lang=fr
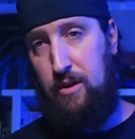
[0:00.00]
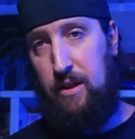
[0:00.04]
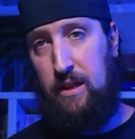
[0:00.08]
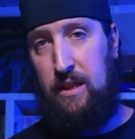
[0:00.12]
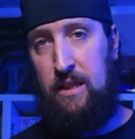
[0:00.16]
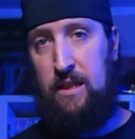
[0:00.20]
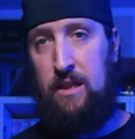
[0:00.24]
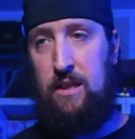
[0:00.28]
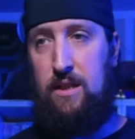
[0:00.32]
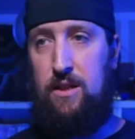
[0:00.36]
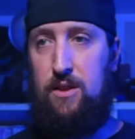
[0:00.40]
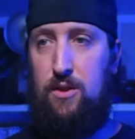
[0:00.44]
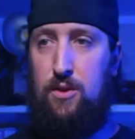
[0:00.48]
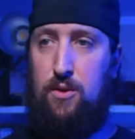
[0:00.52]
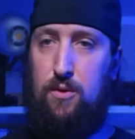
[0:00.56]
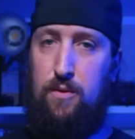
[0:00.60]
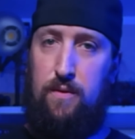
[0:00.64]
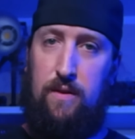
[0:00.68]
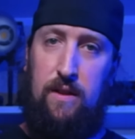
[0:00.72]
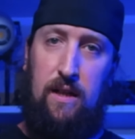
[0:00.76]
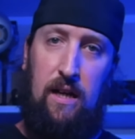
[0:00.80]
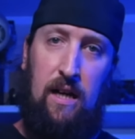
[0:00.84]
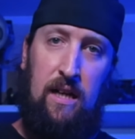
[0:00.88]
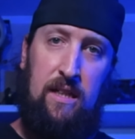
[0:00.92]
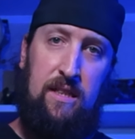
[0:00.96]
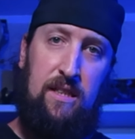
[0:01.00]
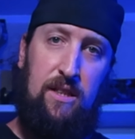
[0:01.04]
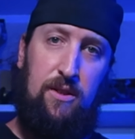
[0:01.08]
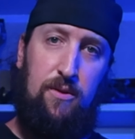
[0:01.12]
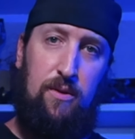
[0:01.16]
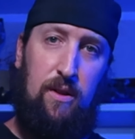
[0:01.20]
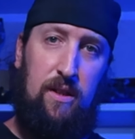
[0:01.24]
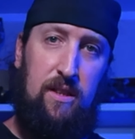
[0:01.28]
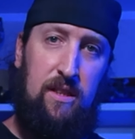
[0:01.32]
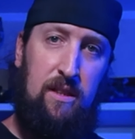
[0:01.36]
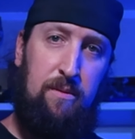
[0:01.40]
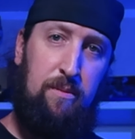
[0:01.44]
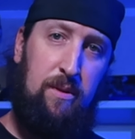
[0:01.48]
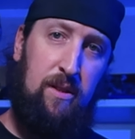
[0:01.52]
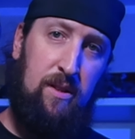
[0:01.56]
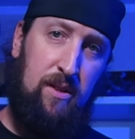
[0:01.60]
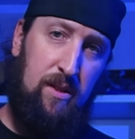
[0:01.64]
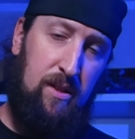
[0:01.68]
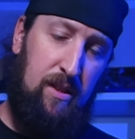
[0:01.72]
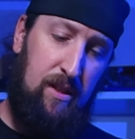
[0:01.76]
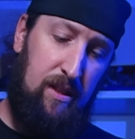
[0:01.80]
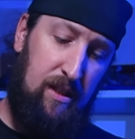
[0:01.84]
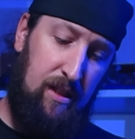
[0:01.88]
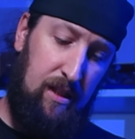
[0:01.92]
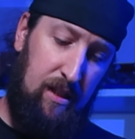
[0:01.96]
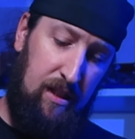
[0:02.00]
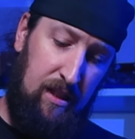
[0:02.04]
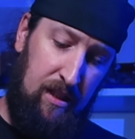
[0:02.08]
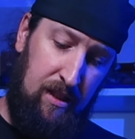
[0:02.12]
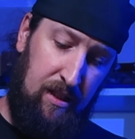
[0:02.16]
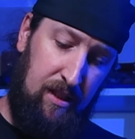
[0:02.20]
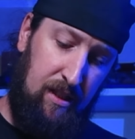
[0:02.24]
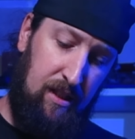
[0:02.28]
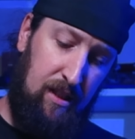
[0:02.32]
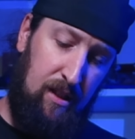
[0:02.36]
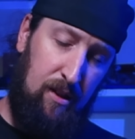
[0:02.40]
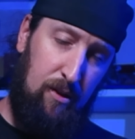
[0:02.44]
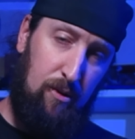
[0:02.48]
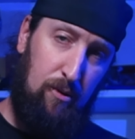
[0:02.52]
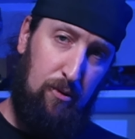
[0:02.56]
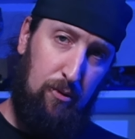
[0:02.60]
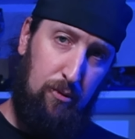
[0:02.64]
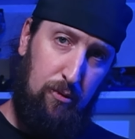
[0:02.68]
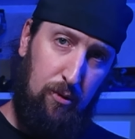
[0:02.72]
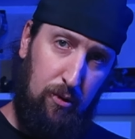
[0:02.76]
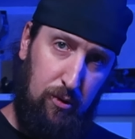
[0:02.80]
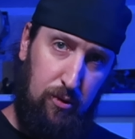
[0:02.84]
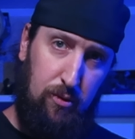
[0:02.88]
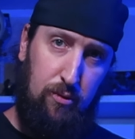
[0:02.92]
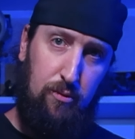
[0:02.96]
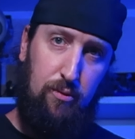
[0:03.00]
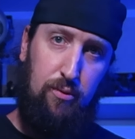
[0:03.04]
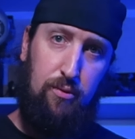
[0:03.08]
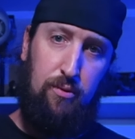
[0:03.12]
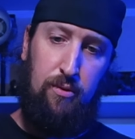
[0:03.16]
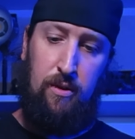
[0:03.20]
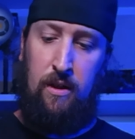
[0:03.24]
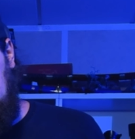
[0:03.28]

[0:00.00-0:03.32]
du rig, ce qu'on va accessoriser maintenant, c'est ici le dessous.